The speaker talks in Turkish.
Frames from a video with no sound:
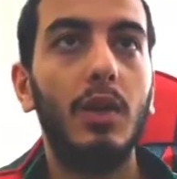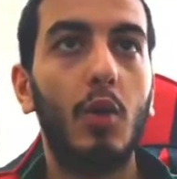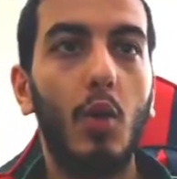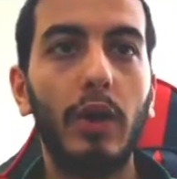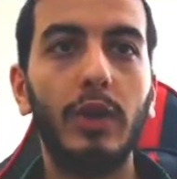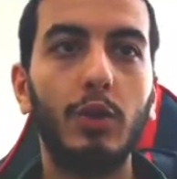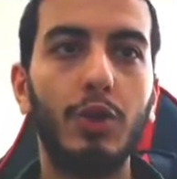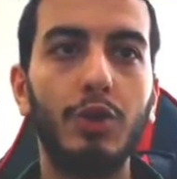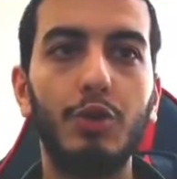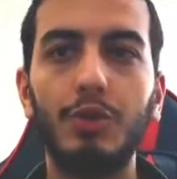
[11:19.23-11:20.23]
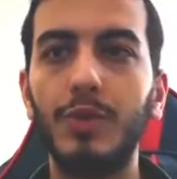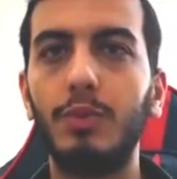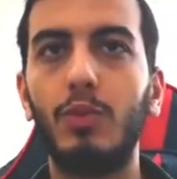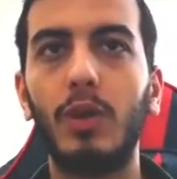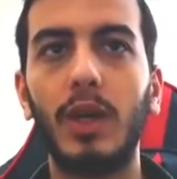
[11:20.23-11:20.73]
O kadar uğraşıyoruz biz
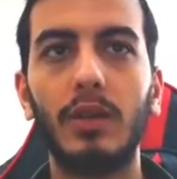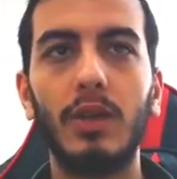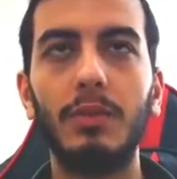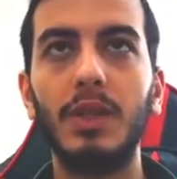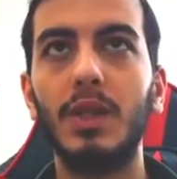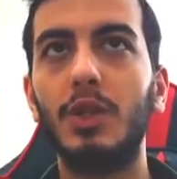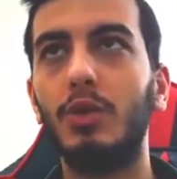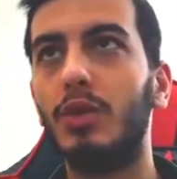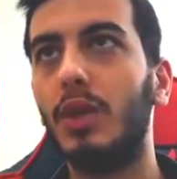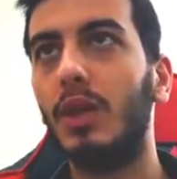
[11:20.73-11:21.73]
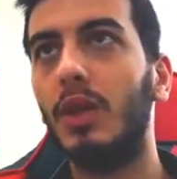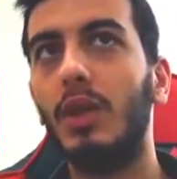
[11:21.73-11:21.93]
bütün kaynaklar bizden çıkıyorsa